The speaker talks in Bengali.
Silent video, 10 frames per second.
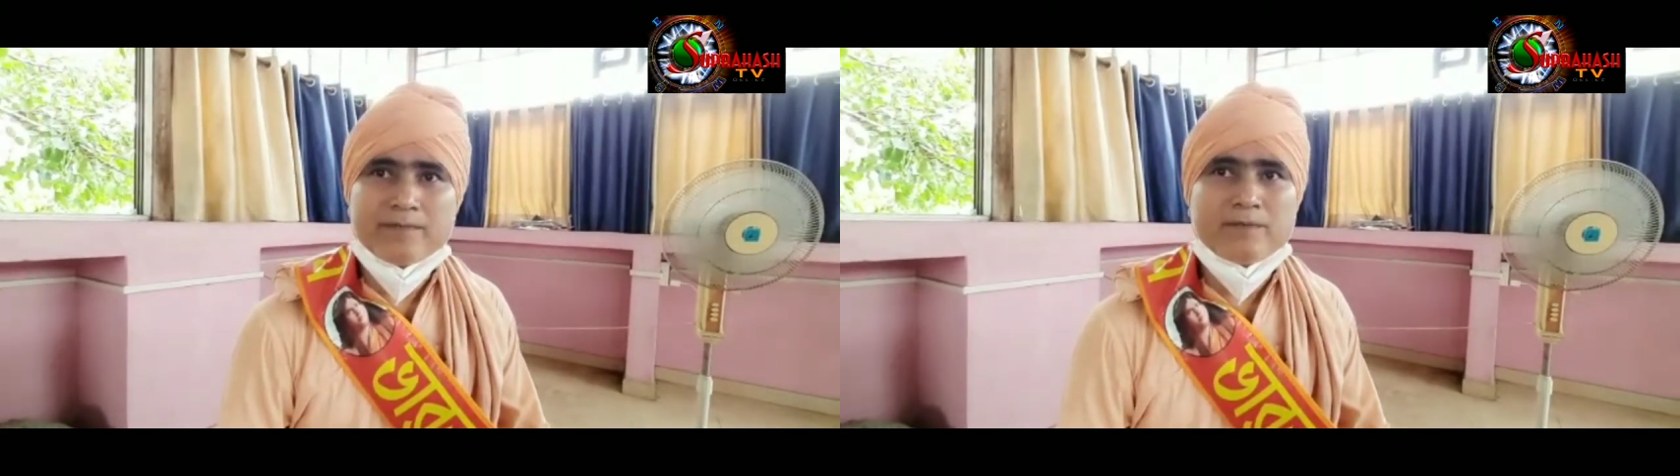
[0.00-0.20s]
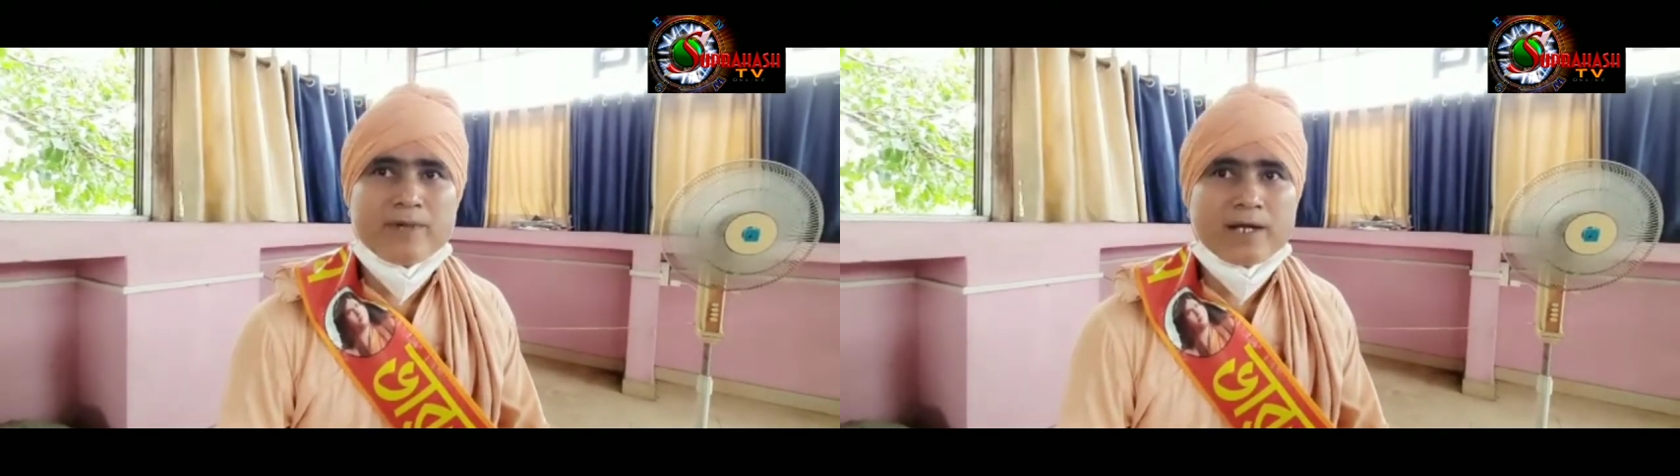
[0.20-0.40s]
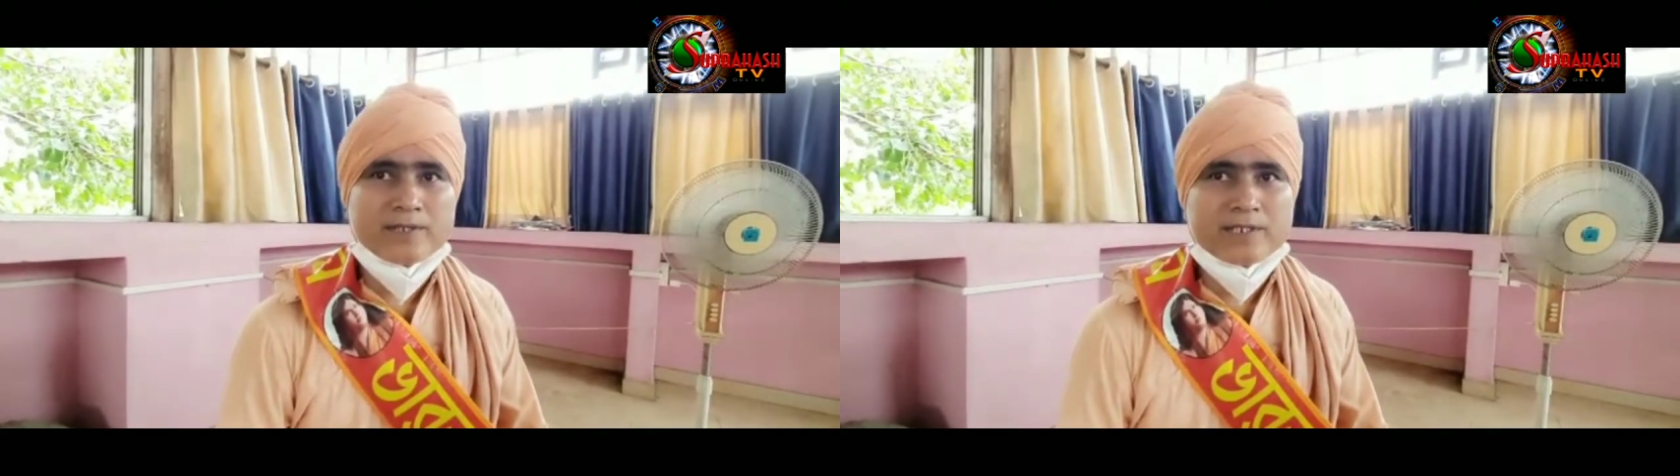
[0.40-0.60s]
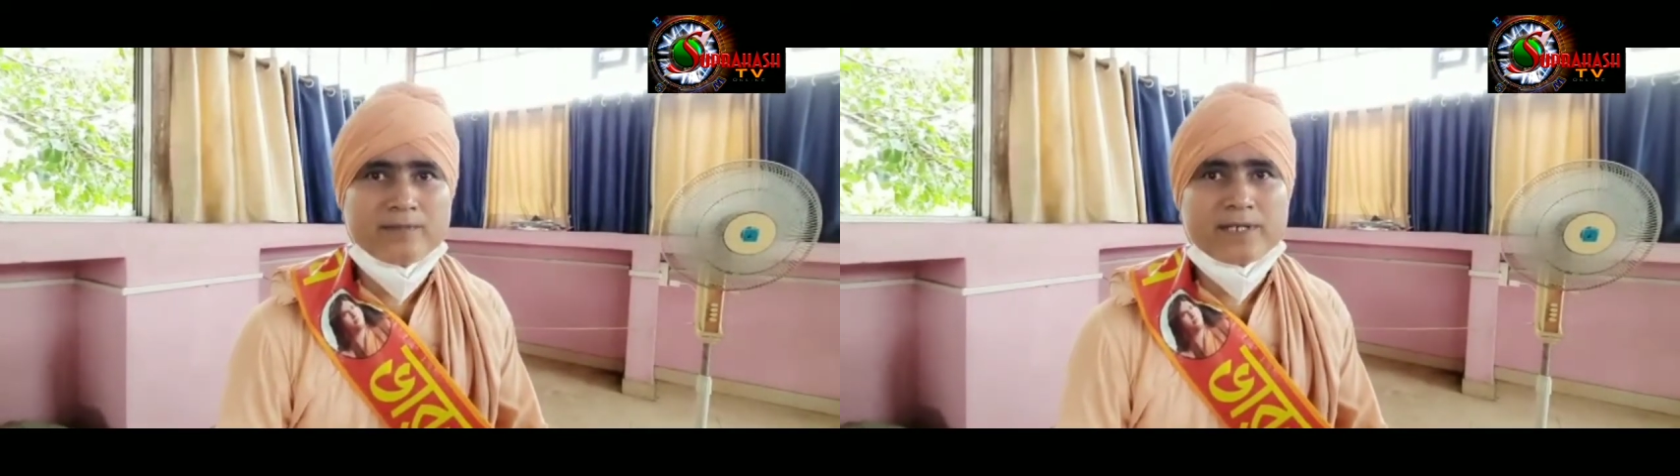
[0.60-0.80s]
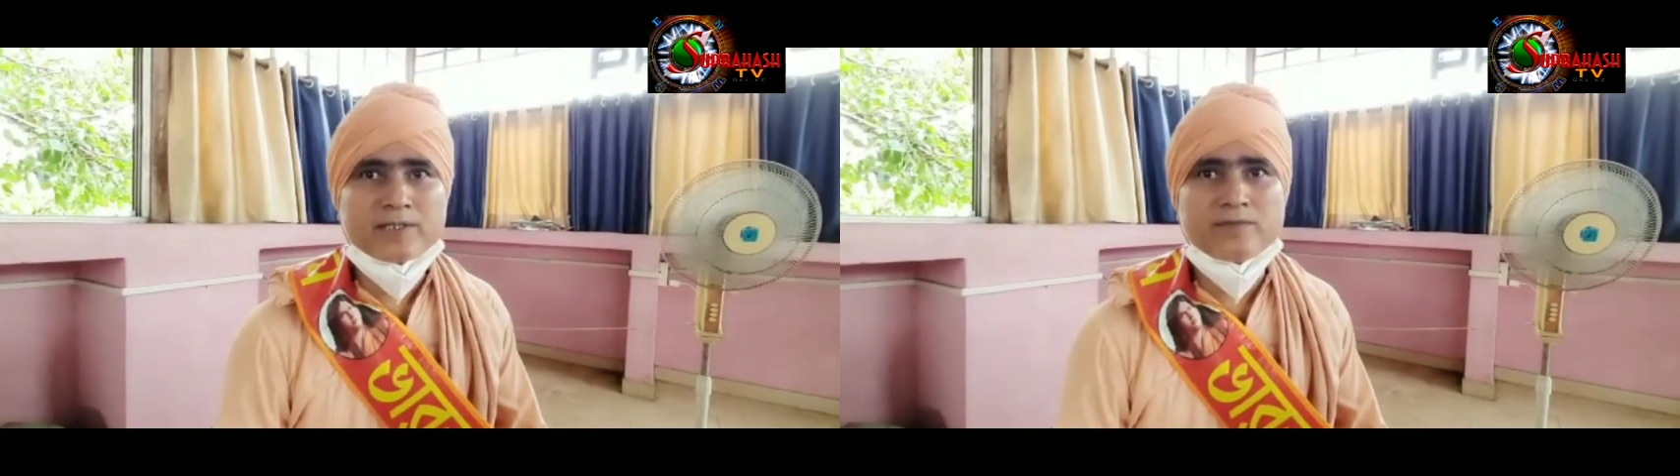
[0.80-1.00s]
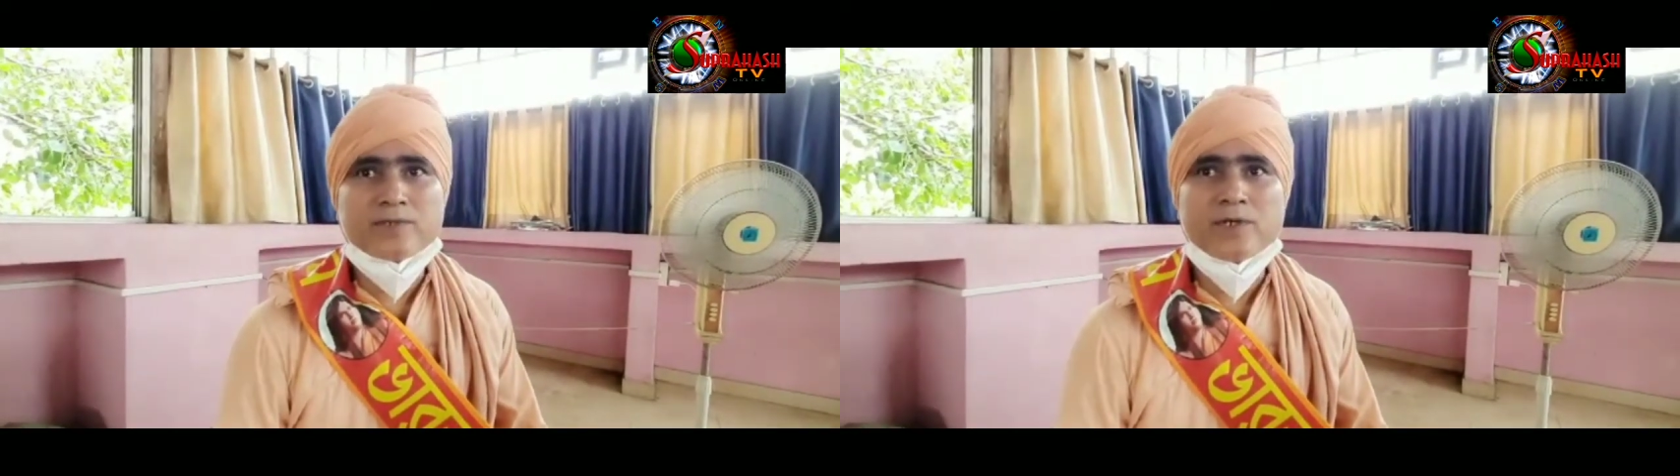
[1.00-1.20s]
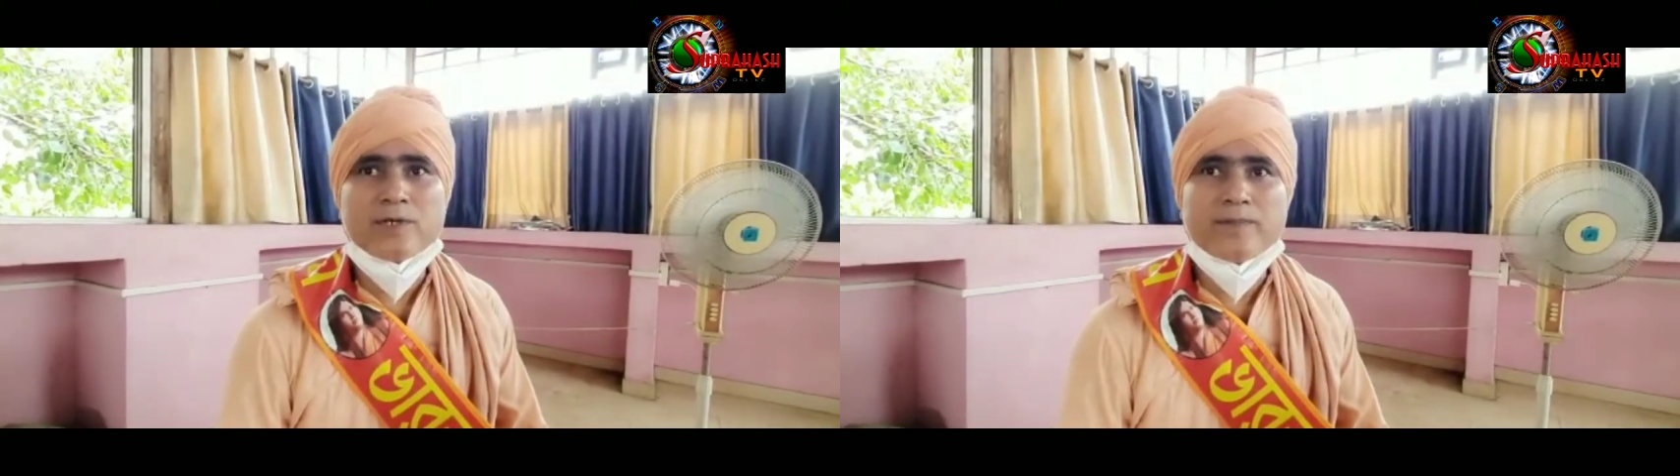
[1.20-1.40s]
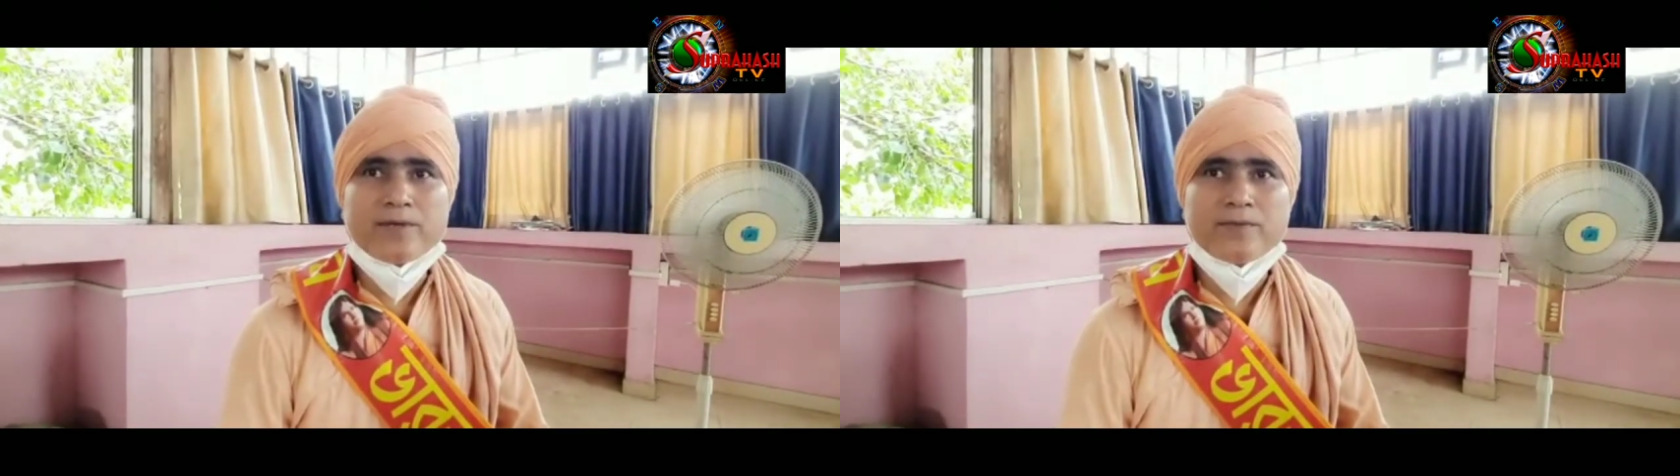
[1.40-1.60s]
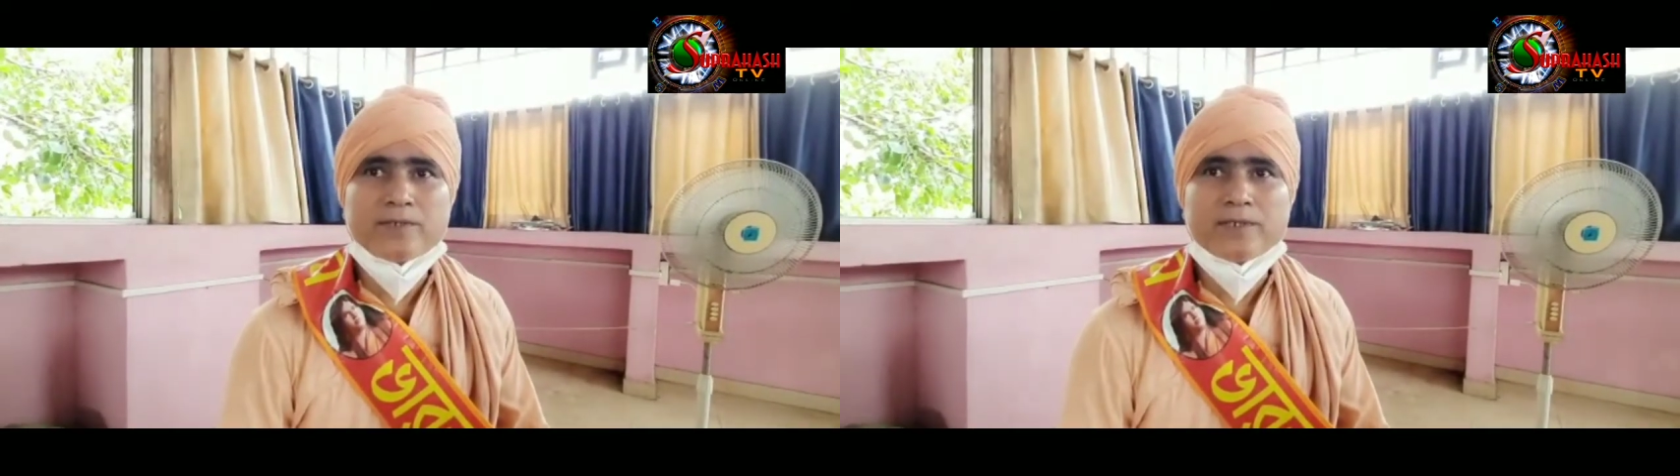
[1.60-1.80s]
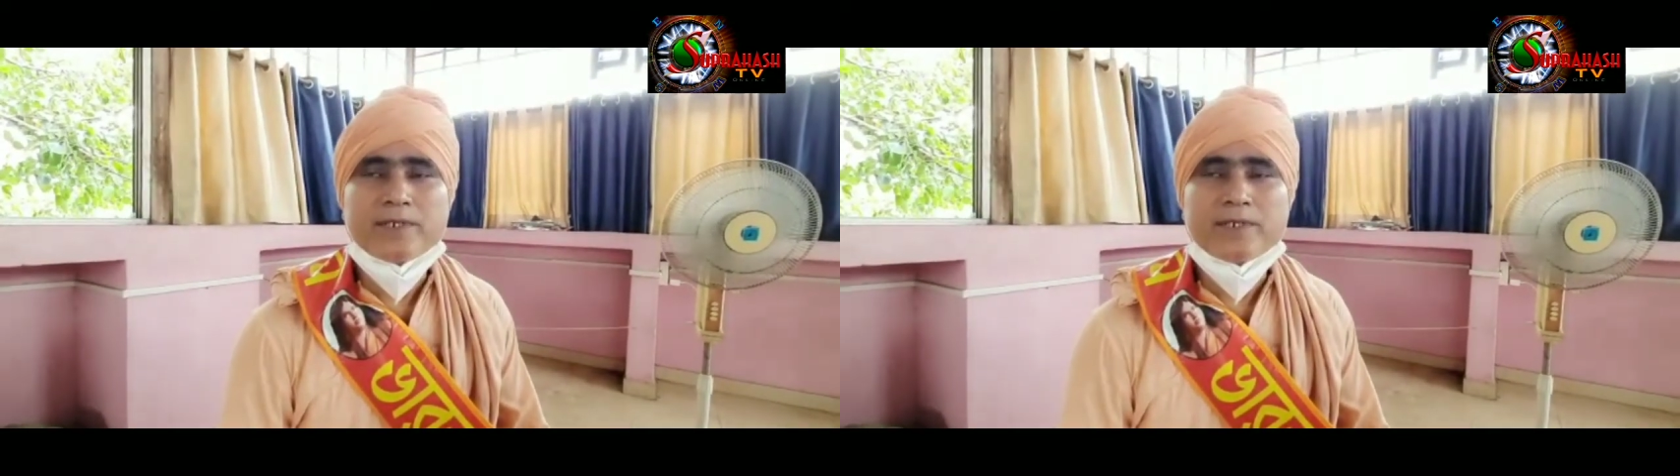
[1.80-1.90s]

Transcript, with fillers: এবং ভারত সেবাশ্রম সঙ্গে মানুষ